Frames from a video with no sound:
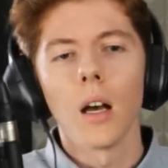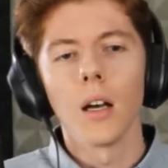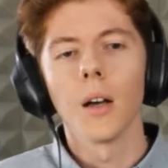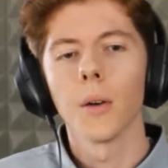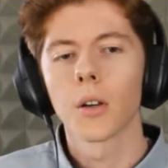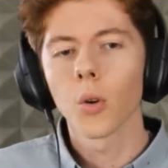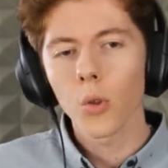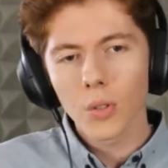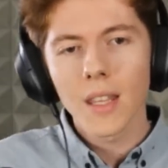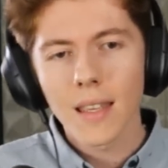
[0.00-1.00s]
Euh, quand
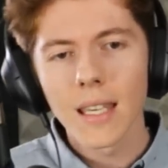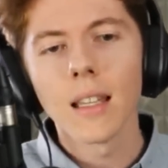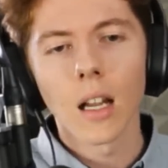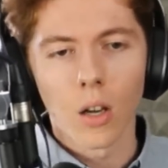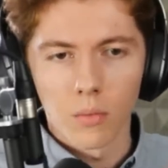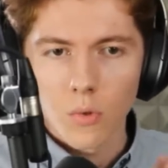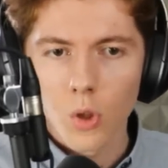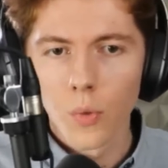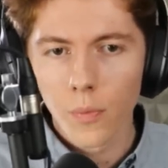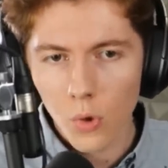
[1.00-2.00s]
je dis skin, alors
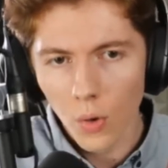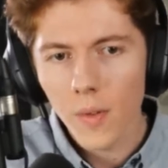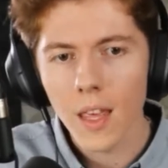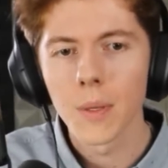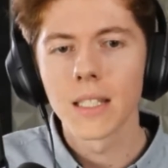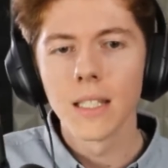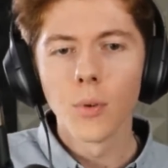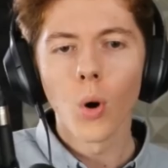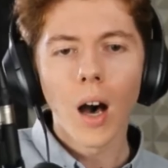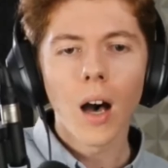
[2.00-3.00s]
je, vous explique.
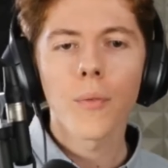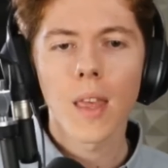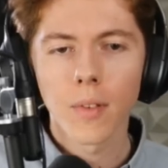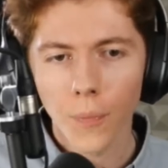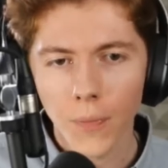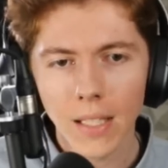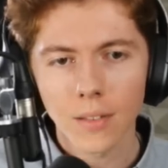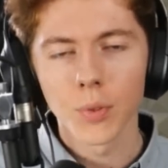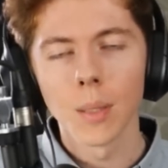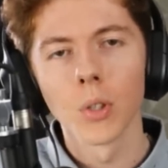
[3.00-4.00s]
Niveau 1, vous avez en fait,
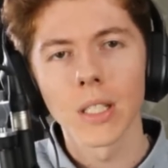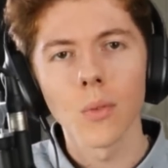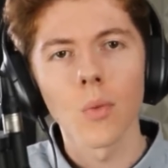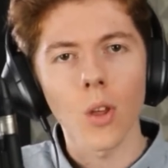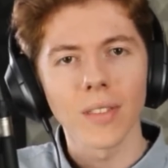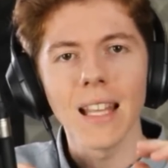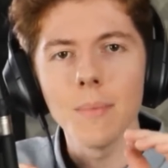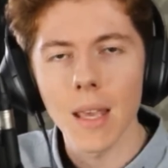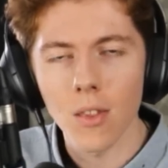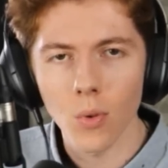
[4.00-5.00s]
vous débloquez une sorte
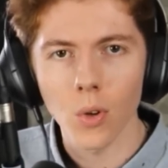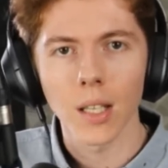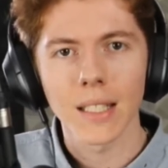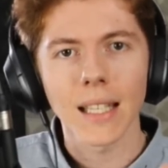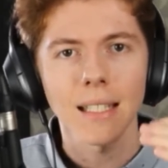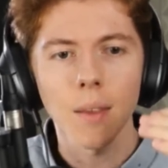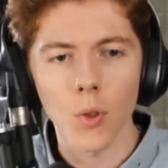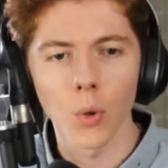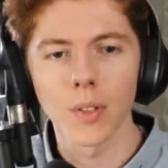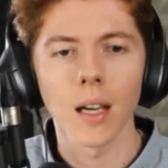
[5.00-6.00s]
d'animation quand la carte arrive
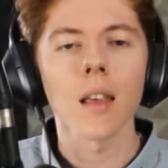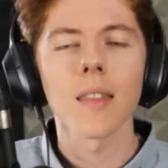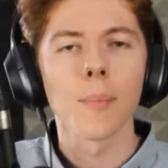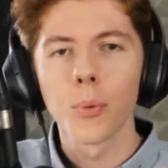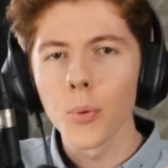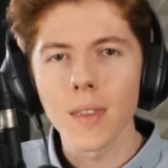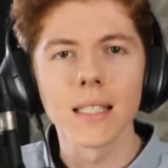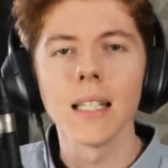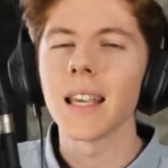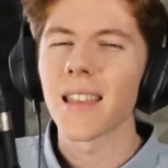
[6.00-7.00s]
sur le terrain. C'est plus
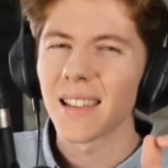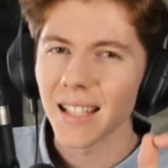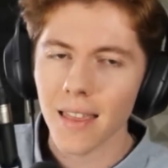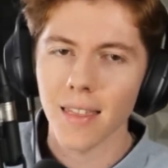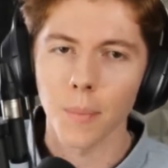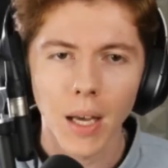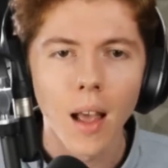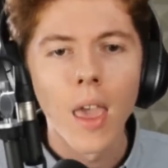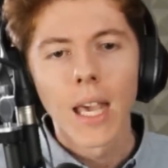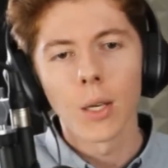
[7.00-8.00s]
stylé et c'est très
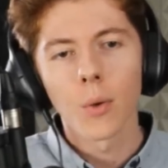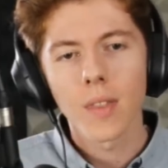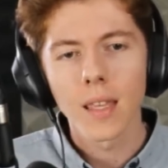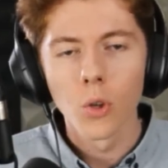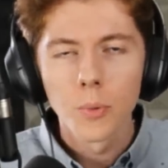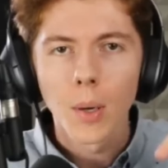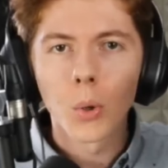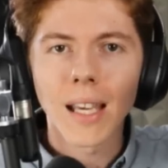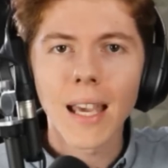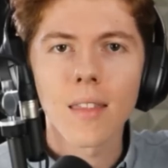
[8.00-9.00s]
sympa. Et aussi le
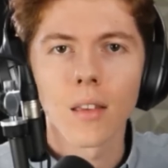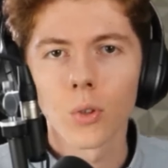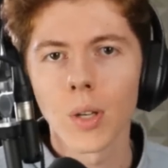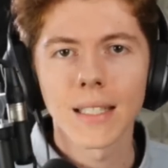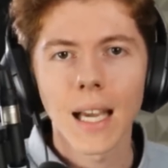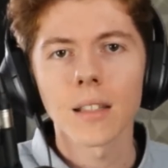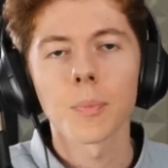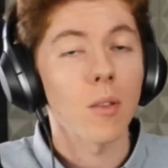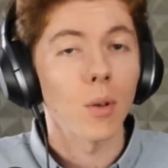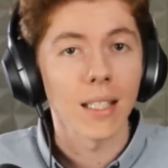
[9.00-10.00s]
numéro 13 de la carte,
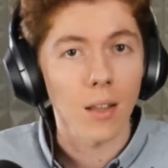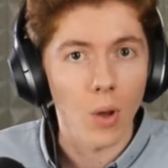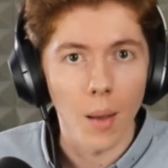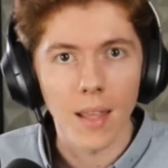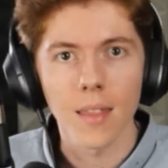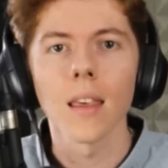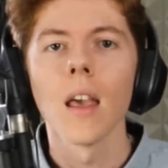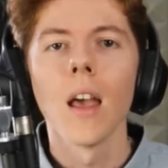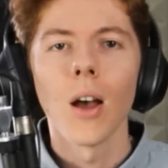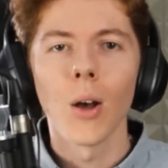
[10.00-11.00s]
parce que la carte sera maxée,
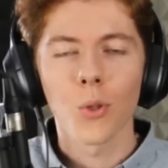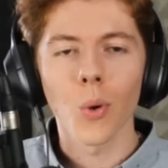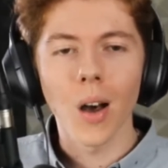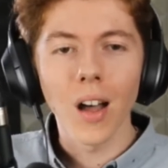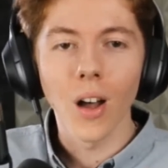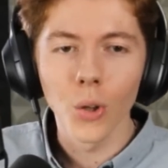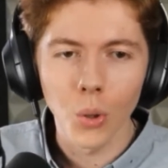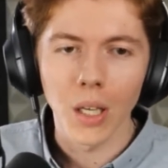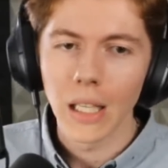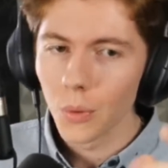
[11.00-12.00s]
euh, sera en
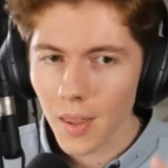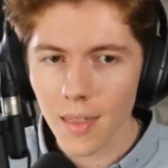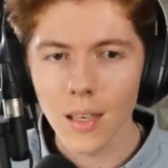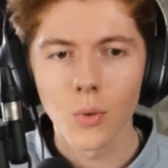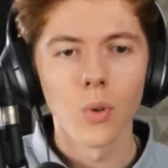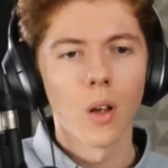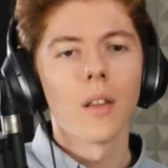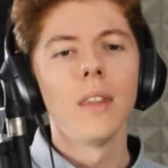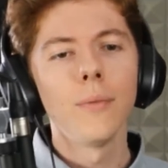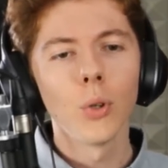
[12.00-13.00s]
doré. Donc ça, c'est cool.
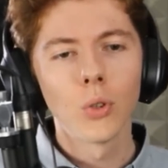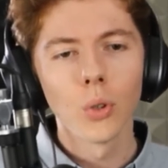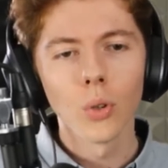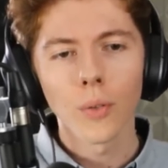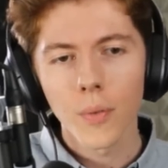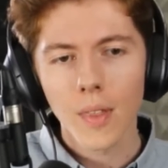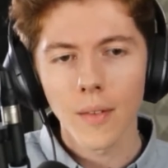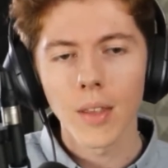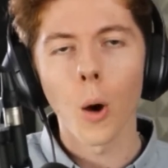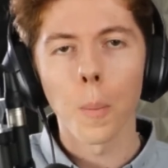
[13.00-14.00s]
Niveau 2, vous
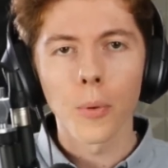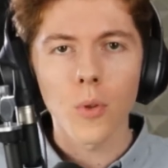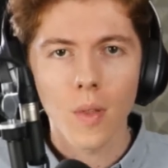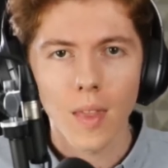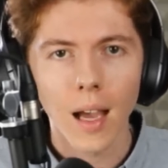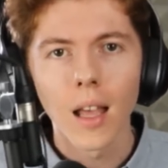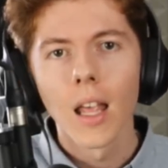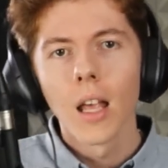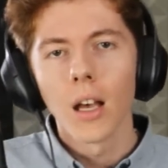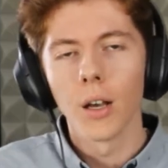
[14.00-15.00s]
avez en plus de ça,
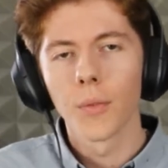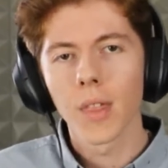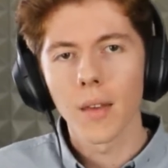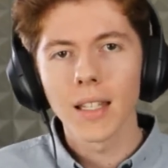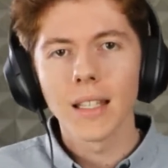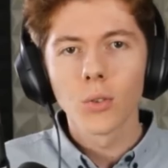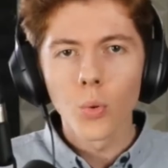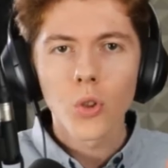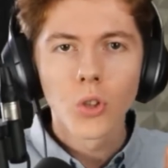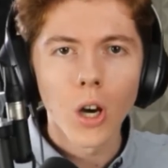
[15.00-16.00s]
euh, vous avez
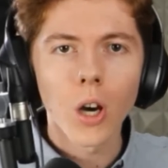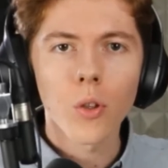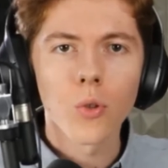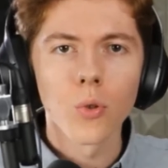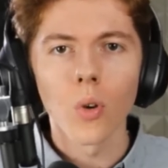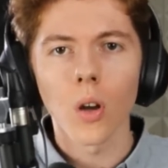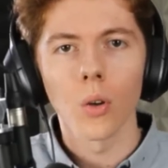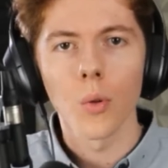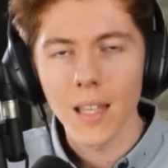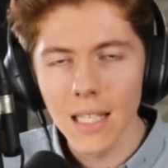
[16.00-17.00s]
touches d'or sur
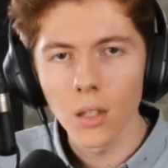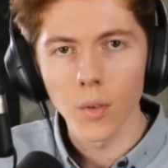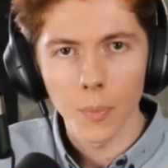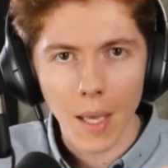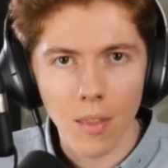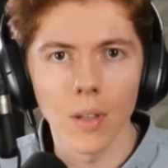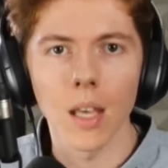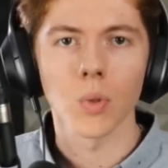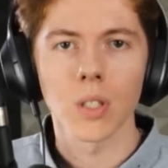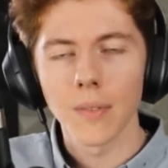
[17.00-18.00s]
le skin de votre
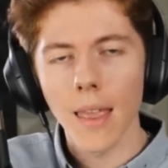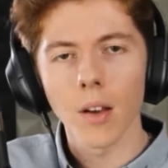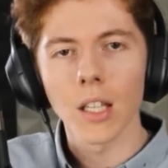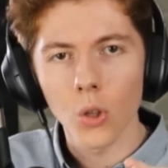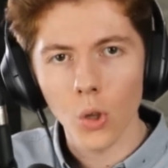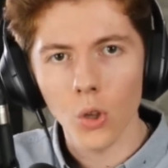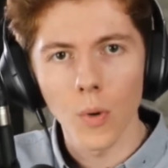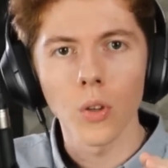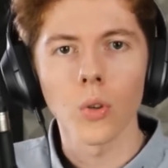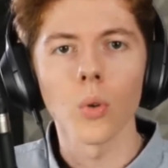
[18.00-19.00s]
personnage. Donc il va y avoir des
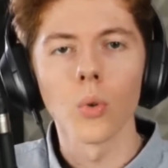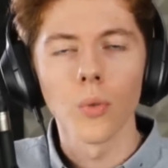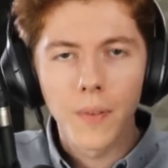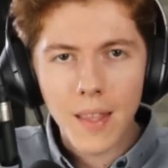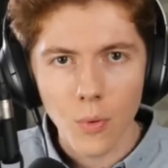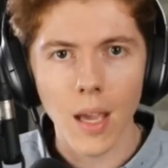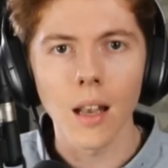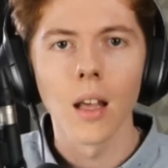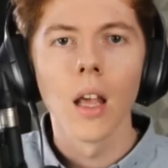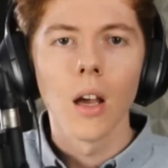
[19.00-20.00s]
changements dans le
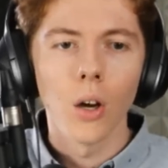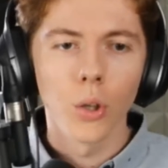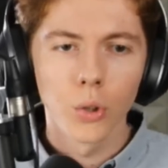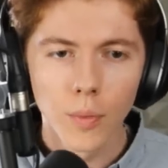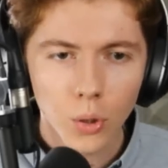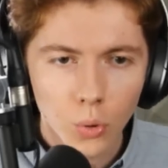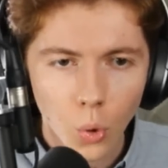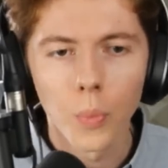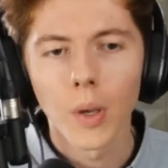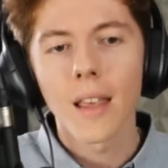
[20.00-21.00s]
visuel de votre
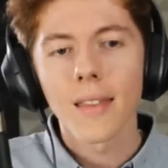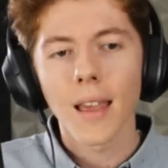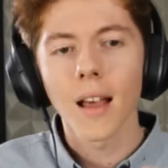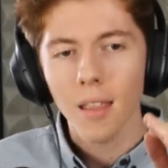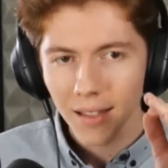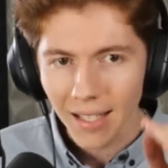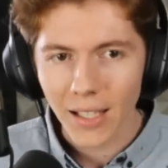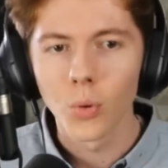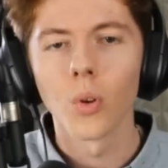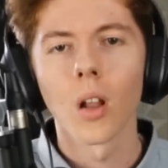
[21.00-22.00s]
troupe. Et ça, c'est
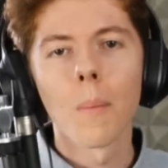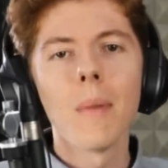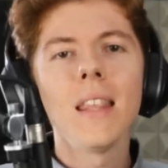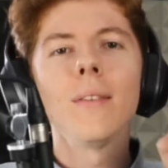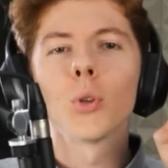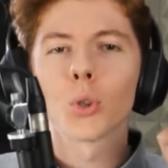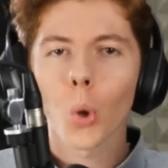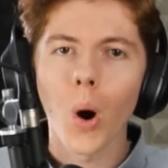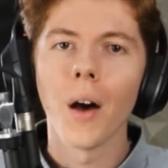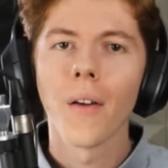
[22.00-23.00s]
très cool. Mais niveau
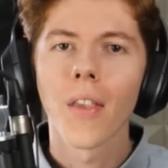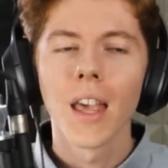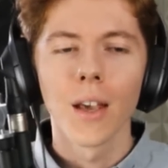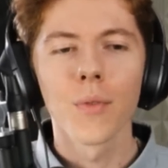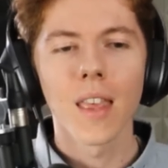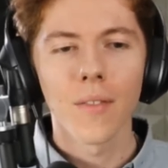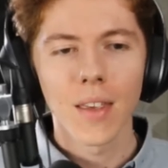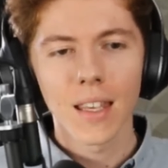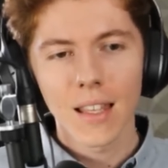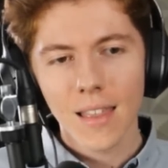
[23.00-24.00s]
3, vous
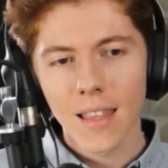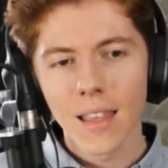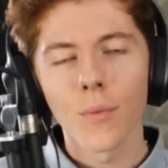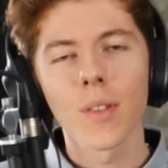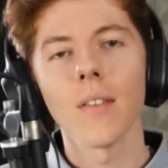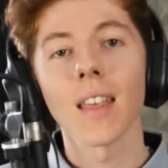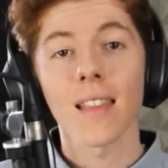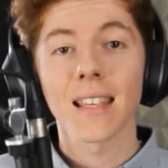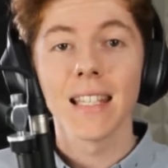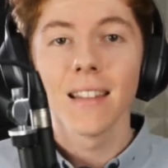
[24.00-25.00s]
avez ici, vous avez un
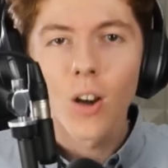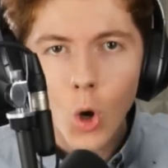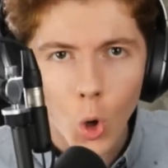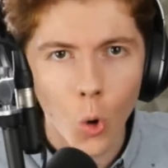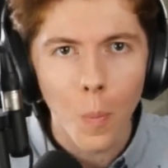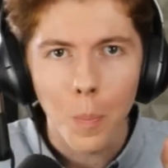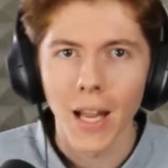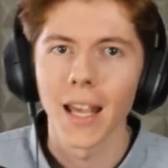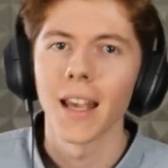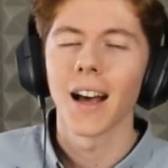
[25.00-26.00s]
skin
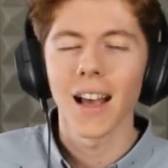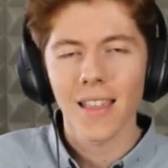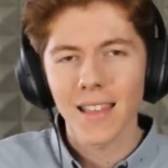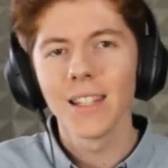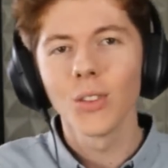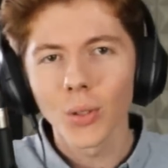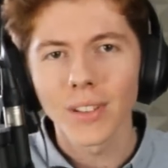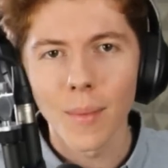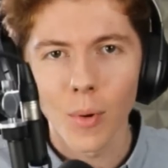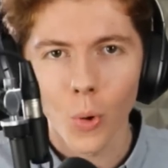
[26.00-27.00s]
complet un skin
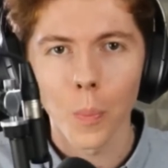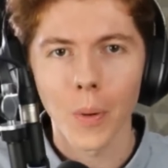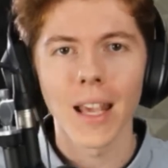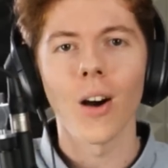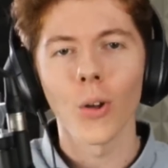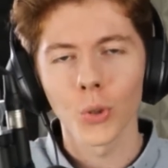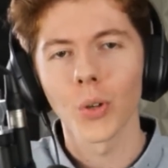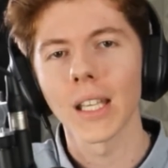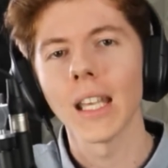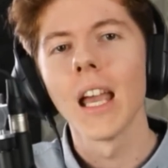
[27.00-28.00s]
totalement complet en
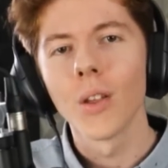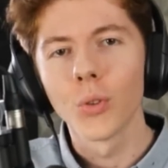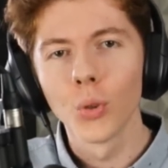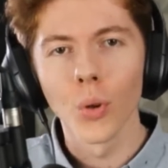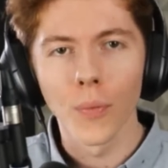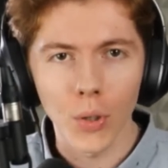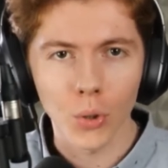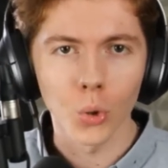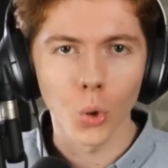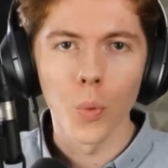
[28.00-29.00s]
doré de
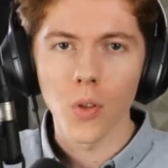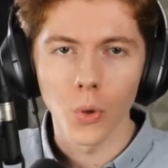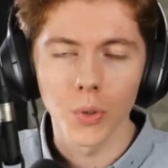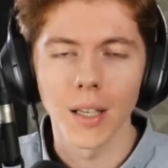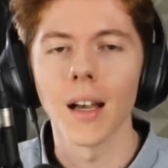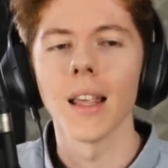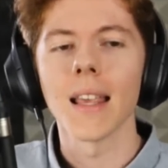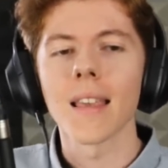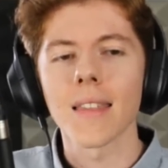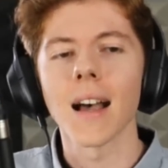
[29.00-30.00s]
votre troupe sur le terrain.
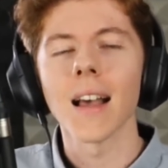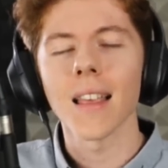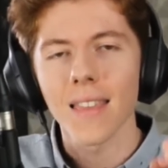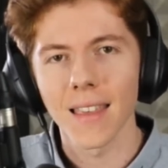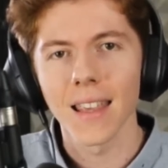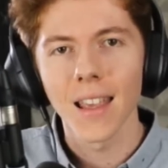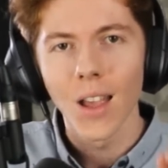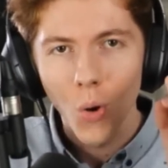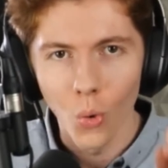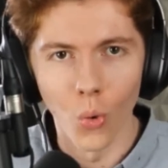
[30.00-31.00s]
Et ça, c'est
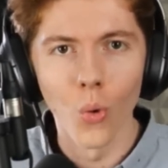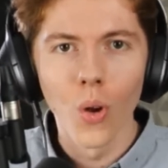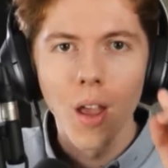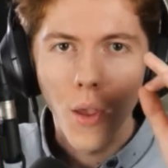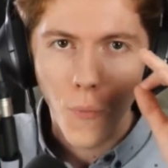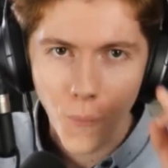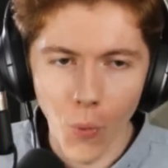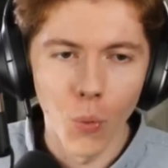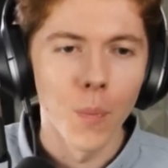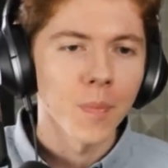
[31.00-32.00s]
le
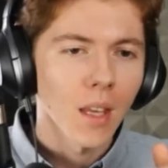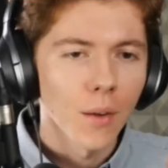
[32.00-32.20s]
feu.